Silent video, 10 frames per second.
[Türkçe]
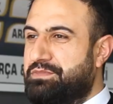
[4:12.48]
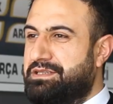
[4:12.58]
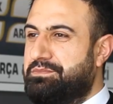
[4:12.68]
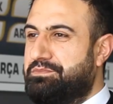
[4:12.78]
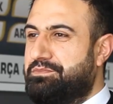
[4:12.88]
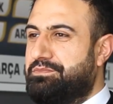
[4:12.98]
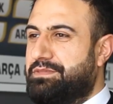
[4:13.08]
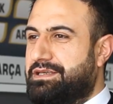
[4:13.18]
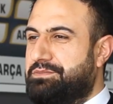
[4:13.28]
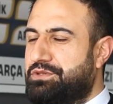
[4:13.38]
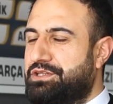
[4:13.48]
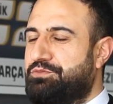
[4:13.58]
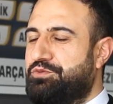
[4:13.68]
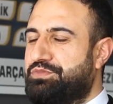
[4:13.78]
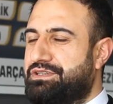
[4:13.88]
minim, e,
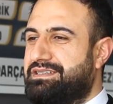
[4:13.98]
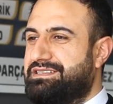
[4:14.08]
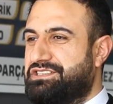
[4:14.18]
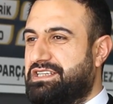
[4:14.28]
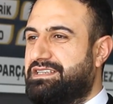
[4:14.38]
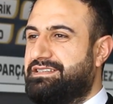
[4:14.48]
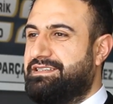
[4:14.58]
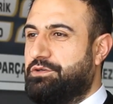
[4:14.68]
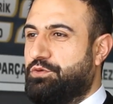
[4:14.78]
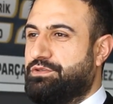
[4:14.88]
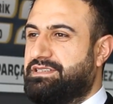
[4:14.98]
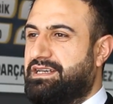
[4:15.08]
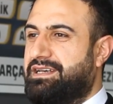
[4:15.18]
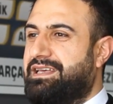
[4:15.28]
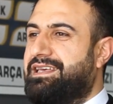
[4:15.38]
minimum bir şekilde de
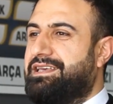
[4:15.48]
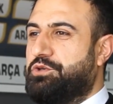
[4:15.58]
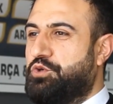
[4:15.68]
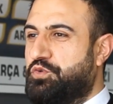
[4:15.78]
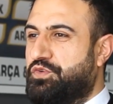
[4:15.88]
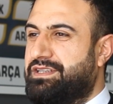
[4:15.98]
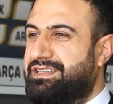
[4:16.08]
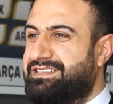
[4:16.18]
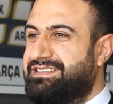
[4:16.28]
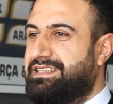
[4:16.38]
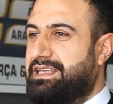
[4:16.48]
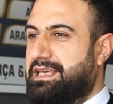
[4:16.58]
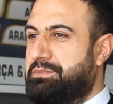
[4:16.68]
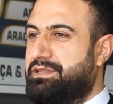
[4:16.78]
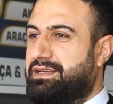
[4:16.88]
olsa güvenilir,
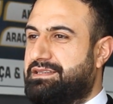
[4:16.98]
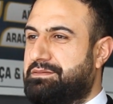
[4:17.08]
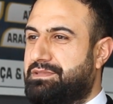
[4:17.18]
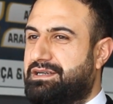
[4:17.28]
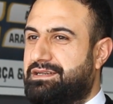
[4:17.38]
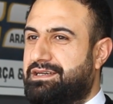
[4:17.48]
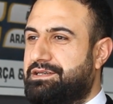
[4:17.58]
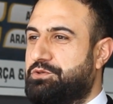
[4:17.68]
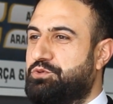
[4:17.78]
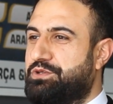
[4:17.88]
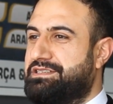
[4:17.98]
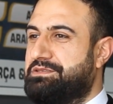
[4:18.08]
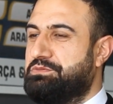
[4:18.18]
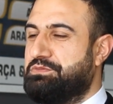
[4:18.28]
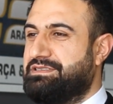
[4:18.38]
emin adımlarla
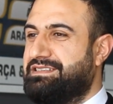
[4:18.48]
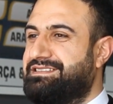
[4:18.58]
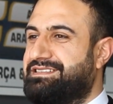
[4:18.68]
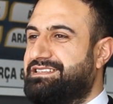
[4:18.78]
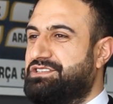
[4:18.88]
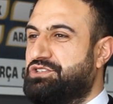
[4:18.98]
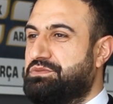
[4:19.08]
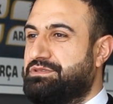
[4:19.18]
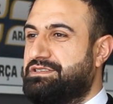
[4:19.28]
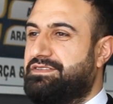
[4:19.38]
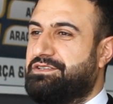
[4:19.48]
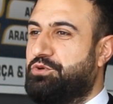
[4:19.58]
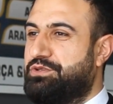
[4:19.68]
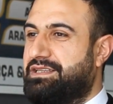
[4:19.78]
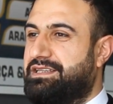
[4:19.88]
üretimimizi, satışımızı
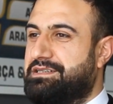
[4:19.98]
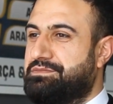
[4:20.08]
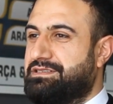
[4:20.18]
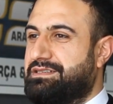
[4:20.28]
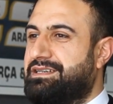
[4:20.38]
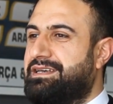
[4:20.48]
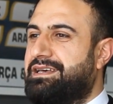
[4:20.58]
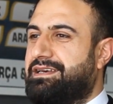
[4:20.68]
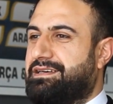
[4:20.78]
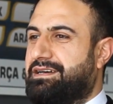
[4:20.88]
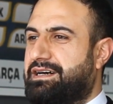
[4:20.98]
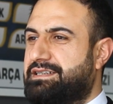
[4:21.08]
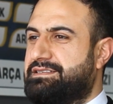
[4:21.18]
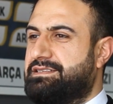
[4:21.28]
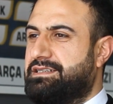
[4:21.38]
ve noktalarımızı e,
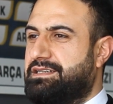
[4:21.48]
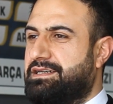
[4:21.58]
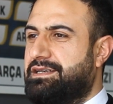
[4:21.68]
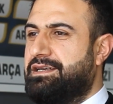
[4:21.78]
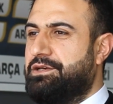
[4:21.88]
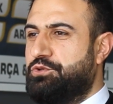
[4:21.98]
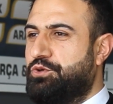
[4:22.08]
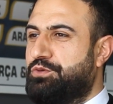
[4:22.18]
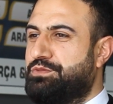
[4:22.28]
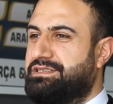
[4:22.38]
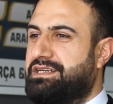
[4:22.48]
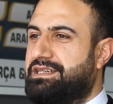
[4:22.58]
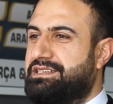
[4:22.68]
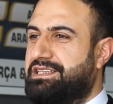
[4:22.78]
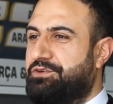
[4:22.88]
artırarak
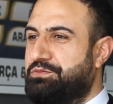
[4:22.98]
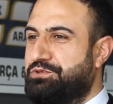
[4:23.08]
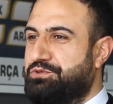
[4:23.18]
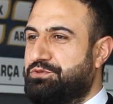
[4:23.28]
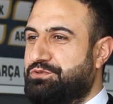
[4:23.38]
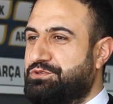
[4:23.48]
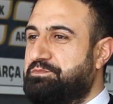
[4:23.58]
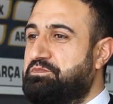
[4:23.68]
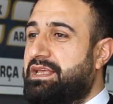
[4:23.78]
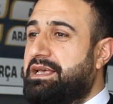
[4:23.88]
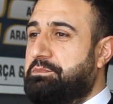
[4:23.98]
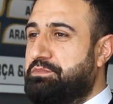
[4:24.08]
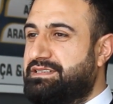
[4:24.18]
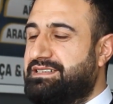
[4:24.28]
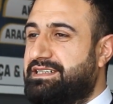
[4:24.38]
yolumuza devam ediyoruz.
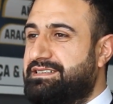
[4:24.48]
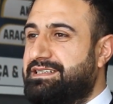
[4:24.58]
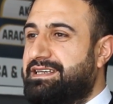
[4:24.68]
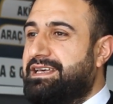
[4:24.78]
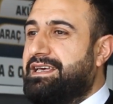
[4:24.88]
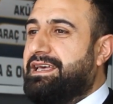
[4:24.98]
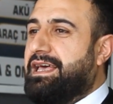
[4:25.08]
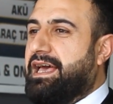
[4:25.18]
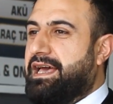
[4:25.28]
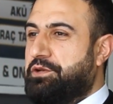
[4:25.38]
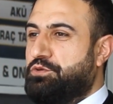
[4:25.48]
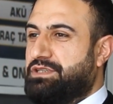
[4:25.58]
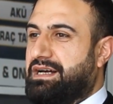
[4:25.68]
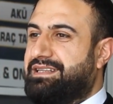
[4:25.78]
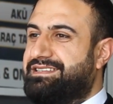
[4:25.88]
Bizler
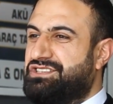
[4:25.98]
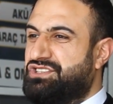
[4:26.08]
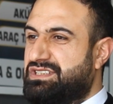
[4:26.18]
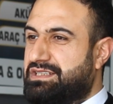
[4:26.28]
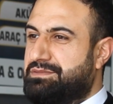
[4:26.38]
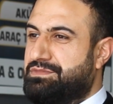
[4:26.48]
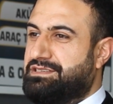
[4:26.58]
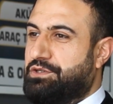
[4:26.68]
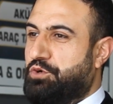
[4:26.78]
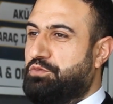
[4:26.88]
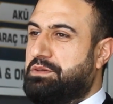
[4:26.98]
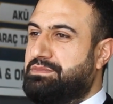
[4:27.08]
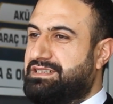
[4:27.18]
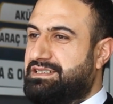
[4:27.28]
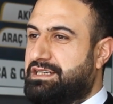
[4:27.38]
henüz 6. yılımızda
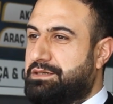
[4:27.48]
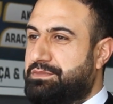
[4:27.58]
olmamıza